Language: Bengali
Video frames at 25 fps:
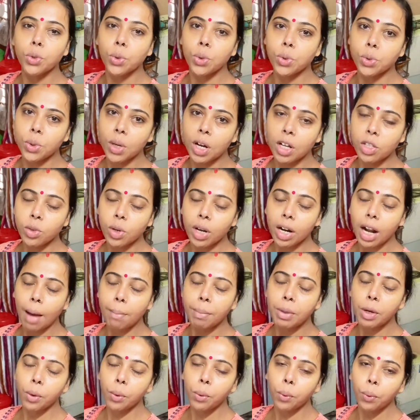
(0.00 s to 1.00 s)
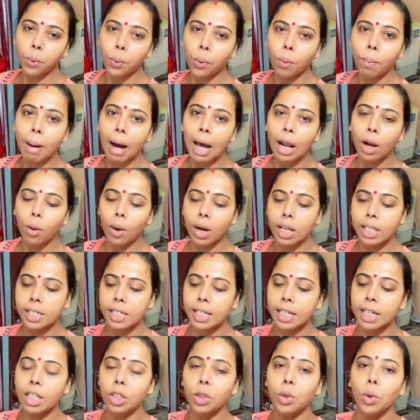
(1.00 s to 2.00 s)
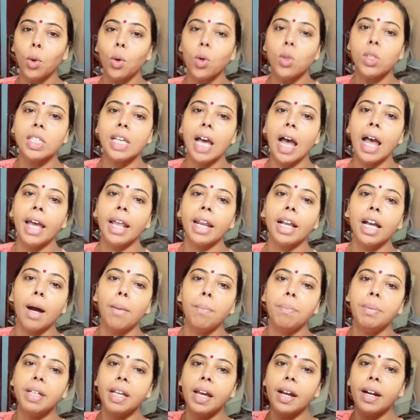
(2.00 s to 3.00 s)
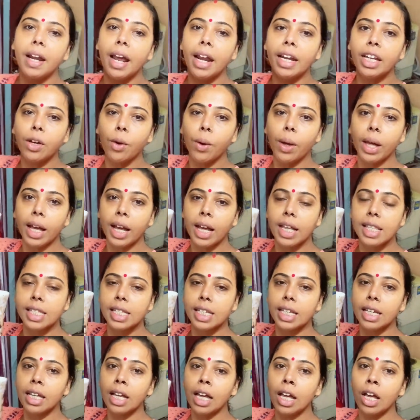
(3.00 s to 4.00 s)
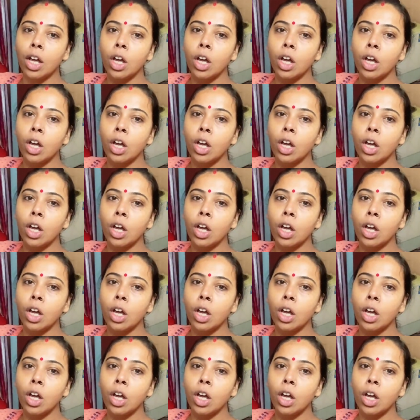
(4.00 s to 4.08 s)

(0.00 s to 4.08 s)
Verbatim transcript: সুস্থ আছো আর আমিও খুব ভালো আছি তো চায়ের কাপ নিয়ে রেডি হয়ে গেছি